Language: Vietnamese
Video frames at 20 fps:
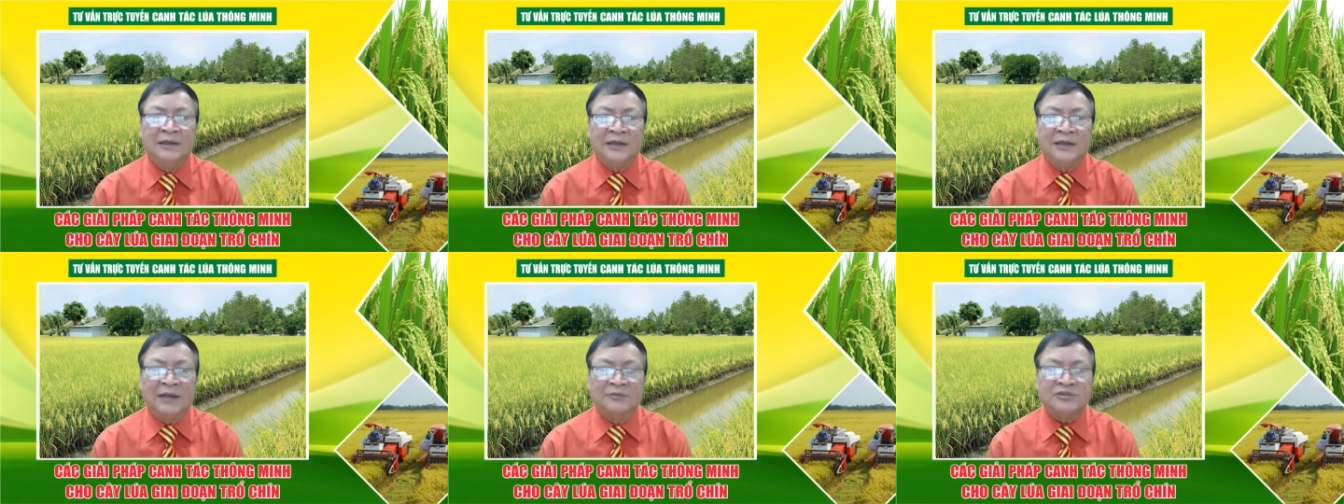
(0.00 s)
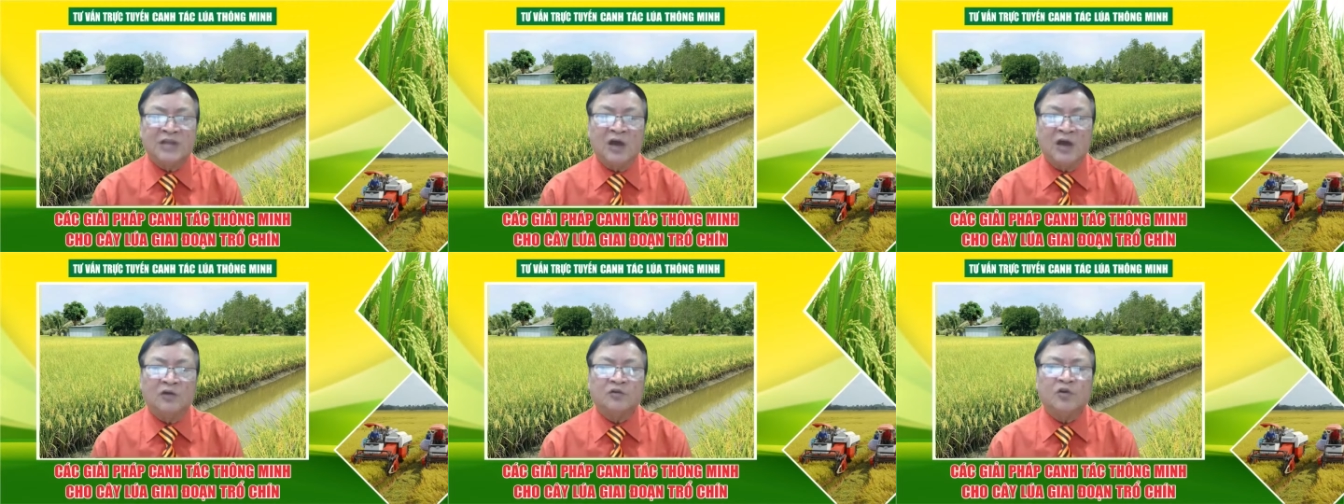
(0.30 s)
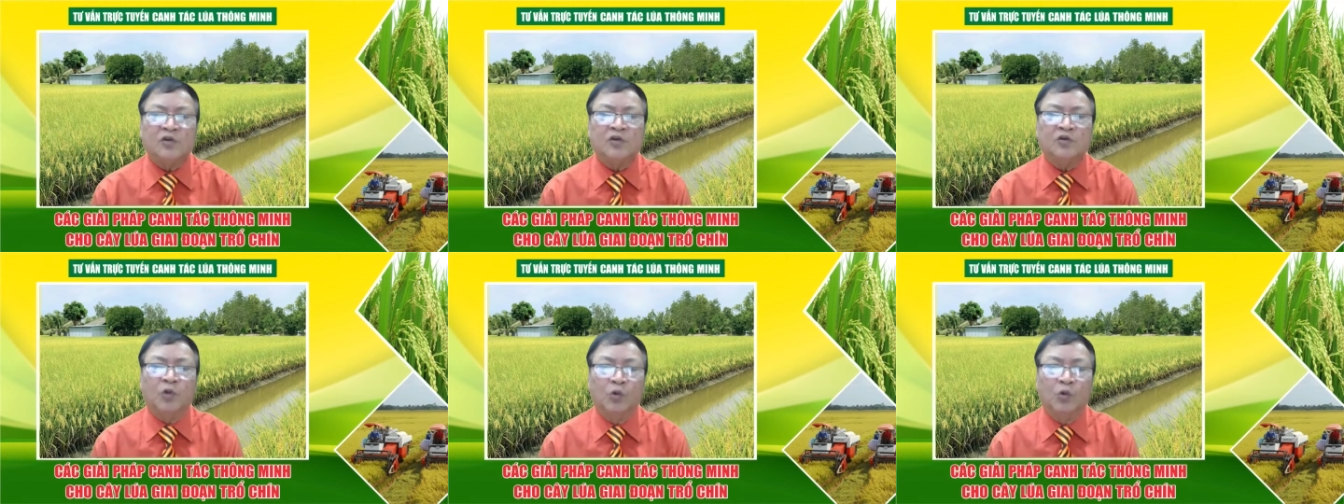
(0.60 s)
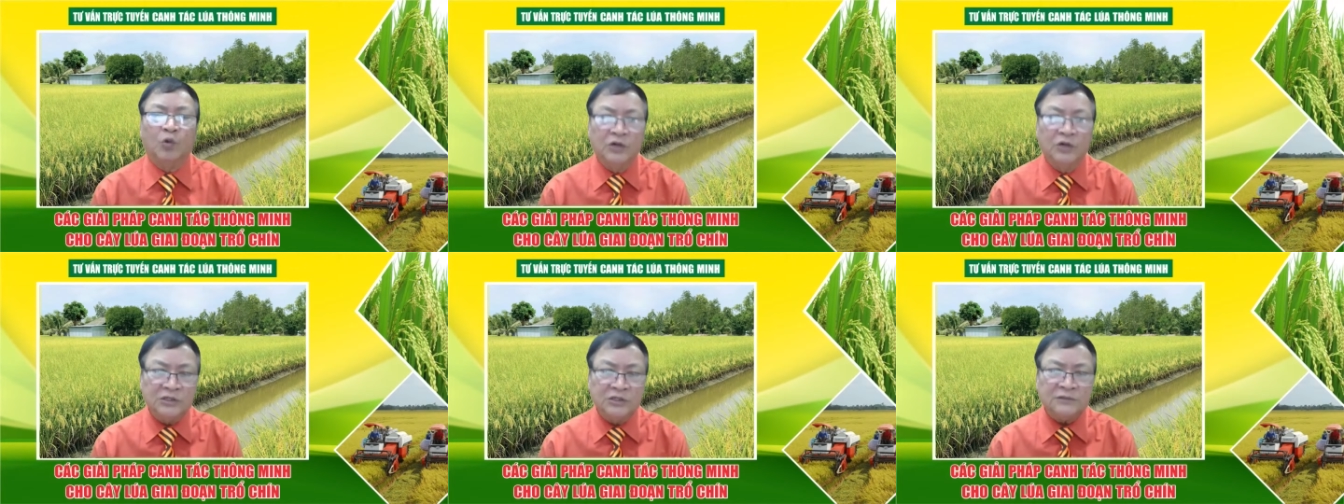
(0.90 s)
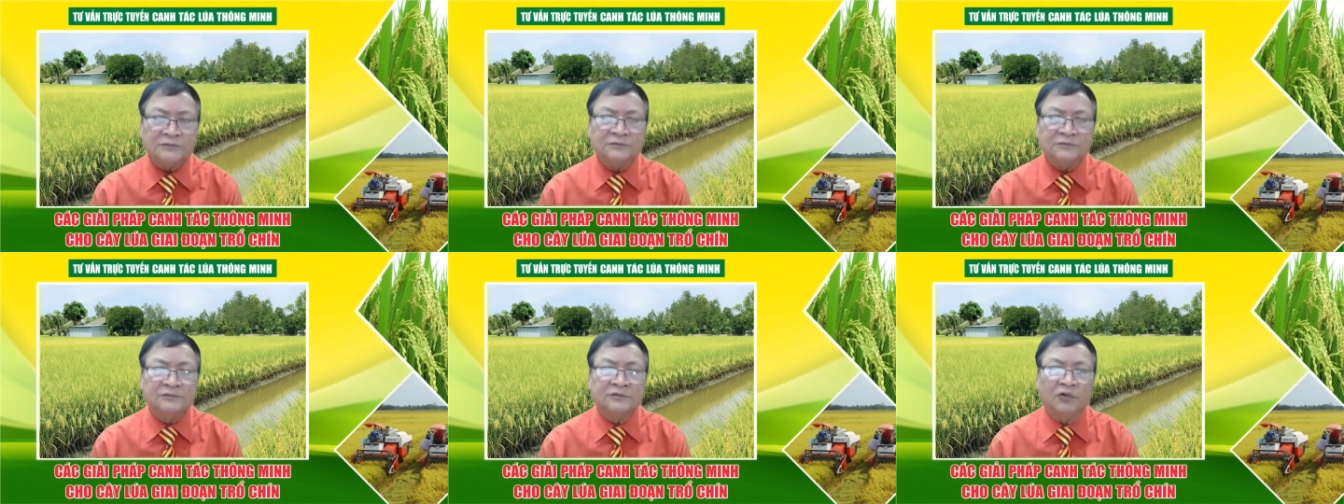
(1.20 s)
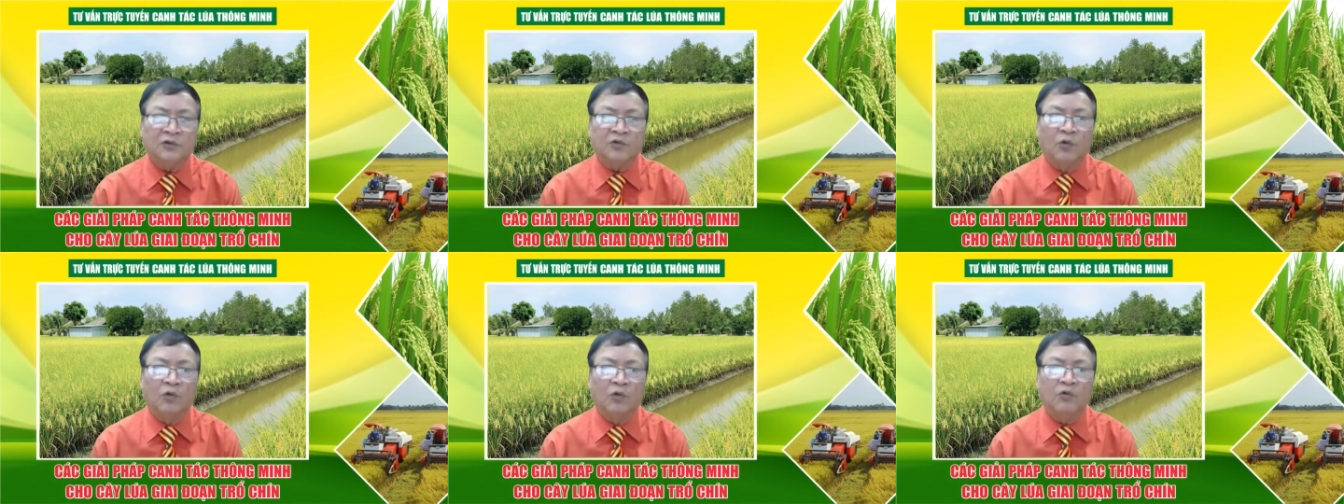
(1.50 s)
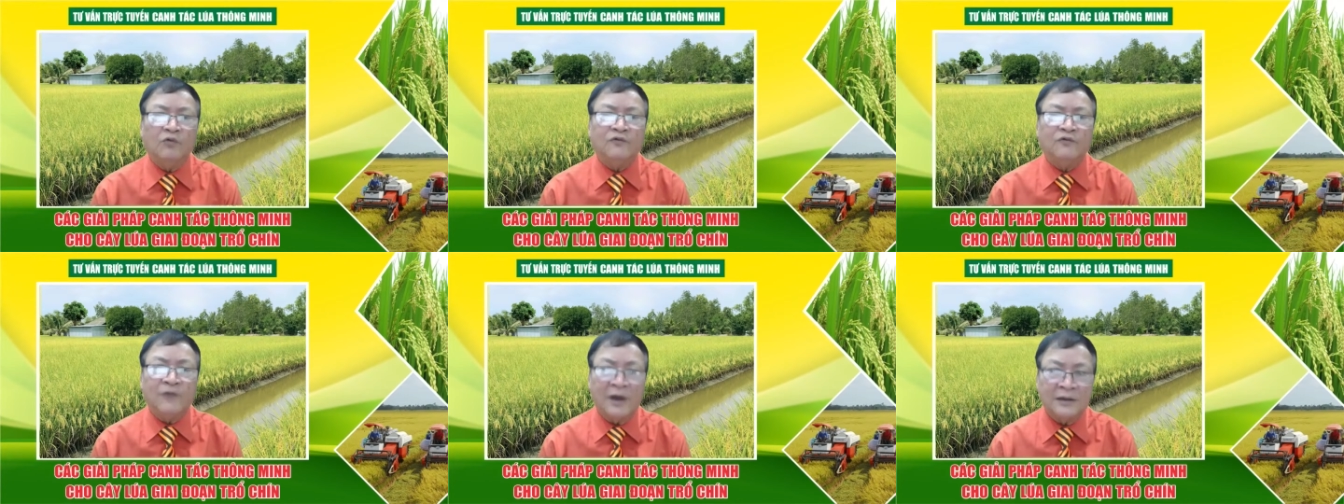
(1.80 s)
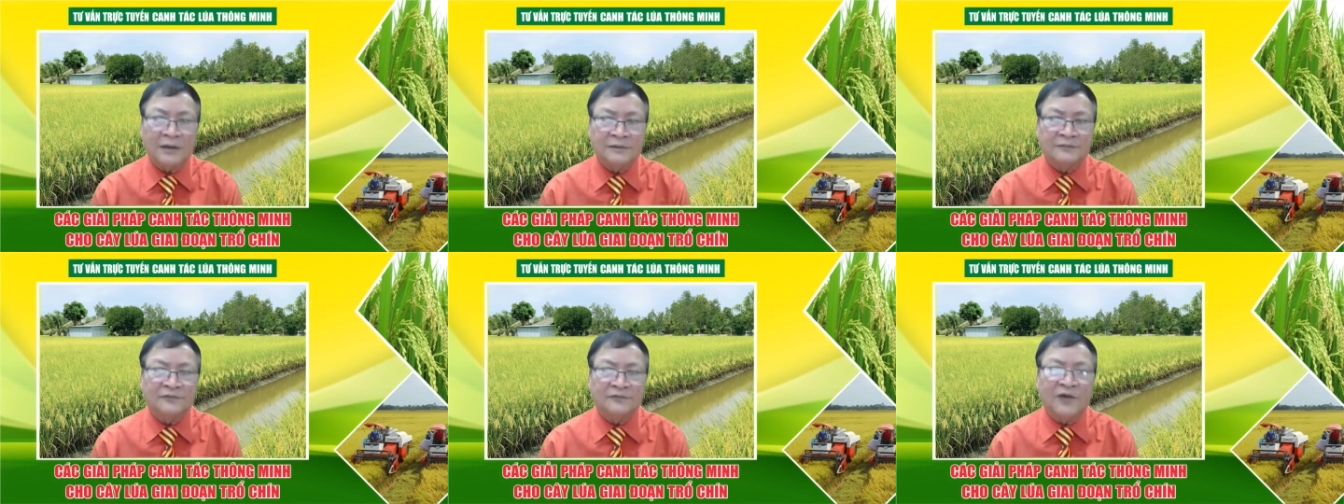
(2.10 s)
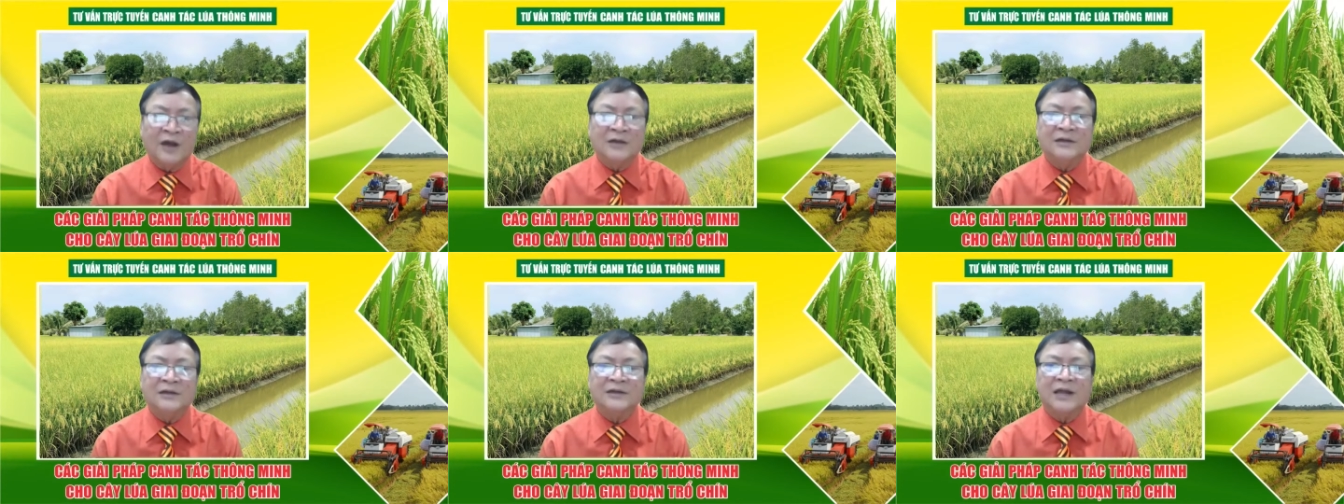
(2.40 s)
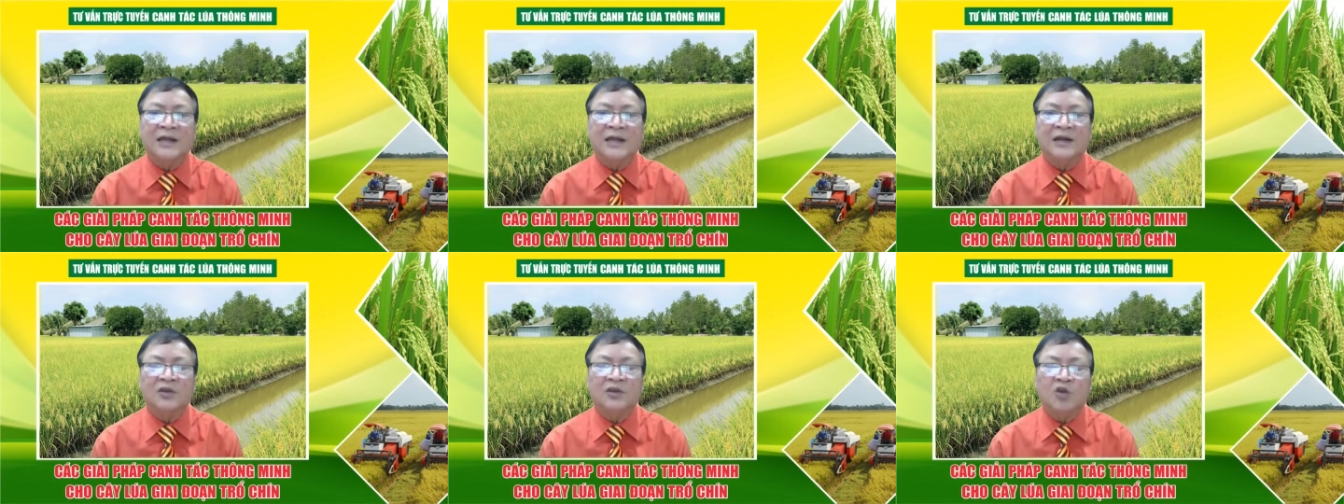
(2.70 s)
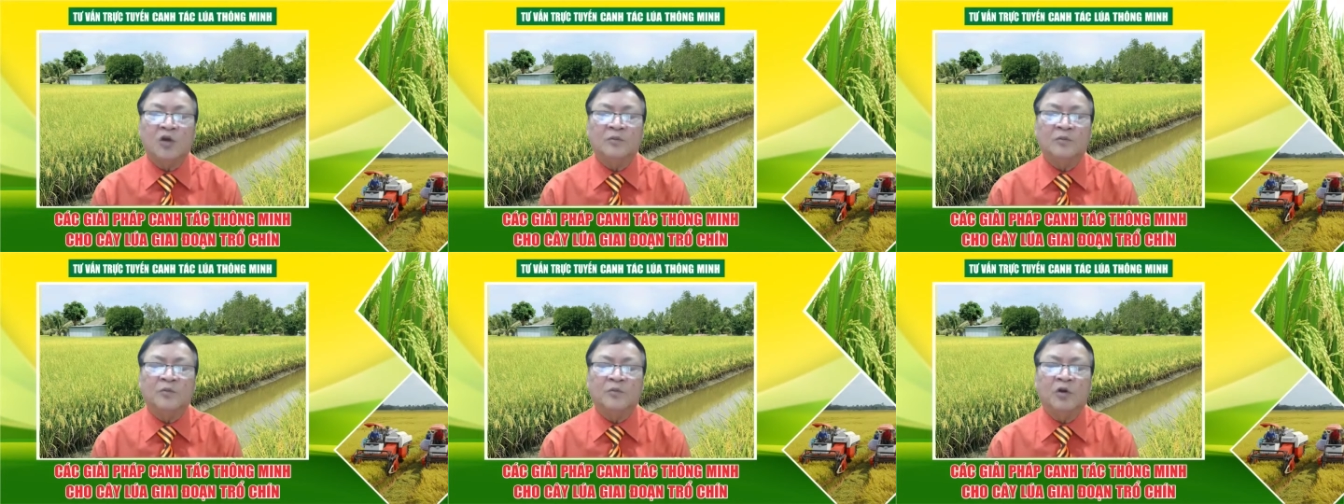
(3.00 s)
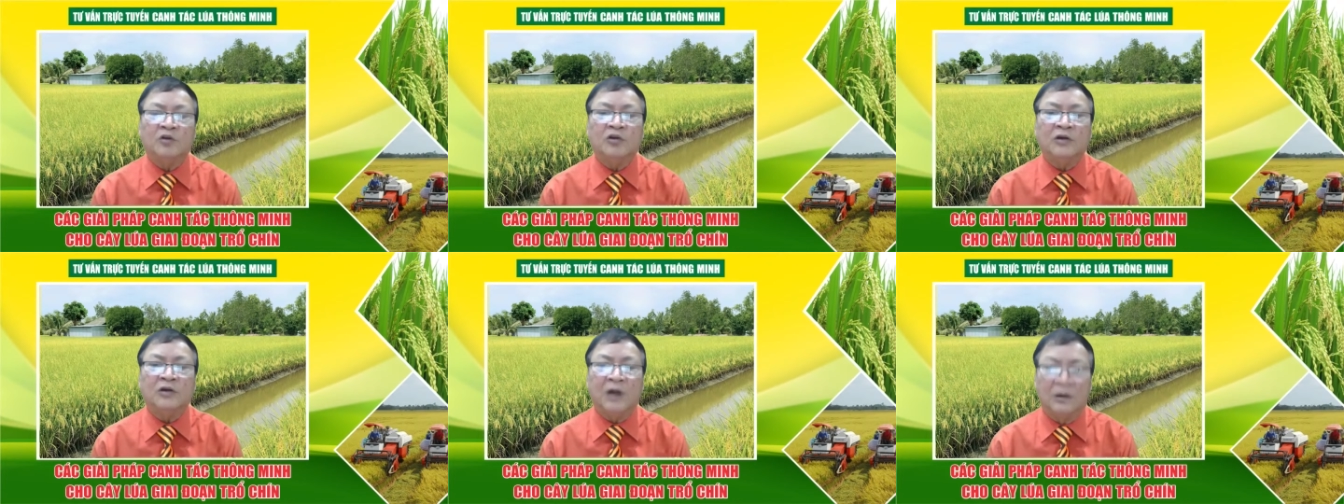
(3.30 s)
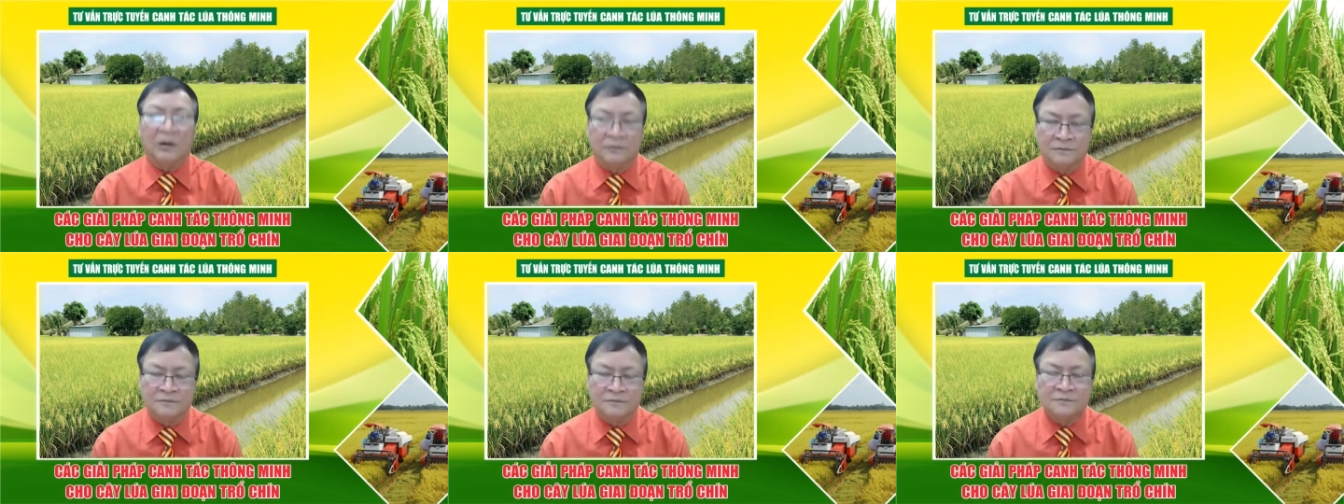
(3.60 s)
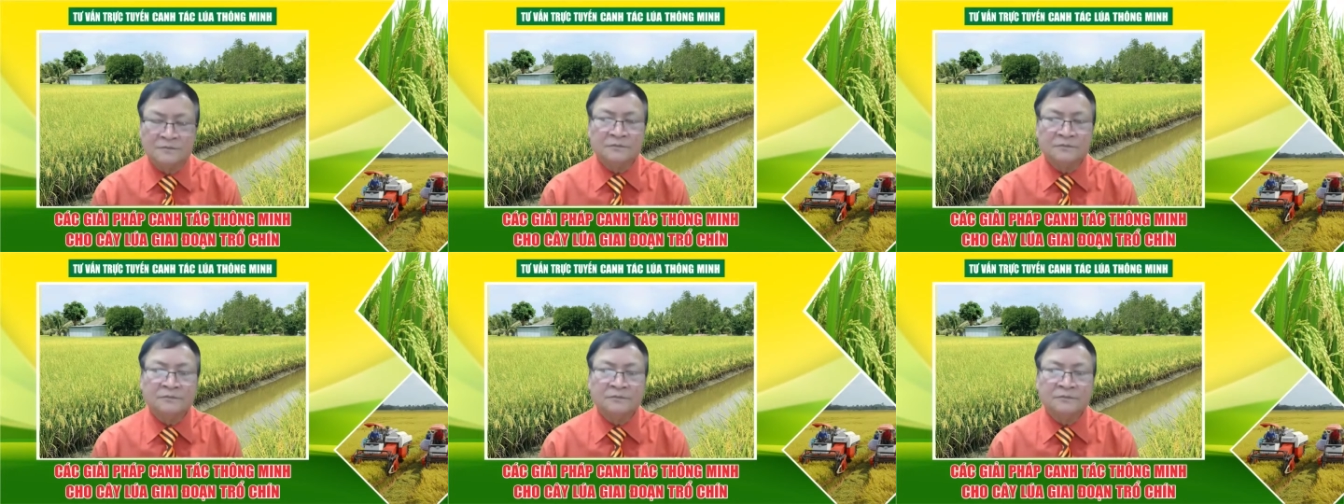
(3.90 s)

làm sao nó đủ nước nó đủ phân phân ở đây là do mình bón đóng đồng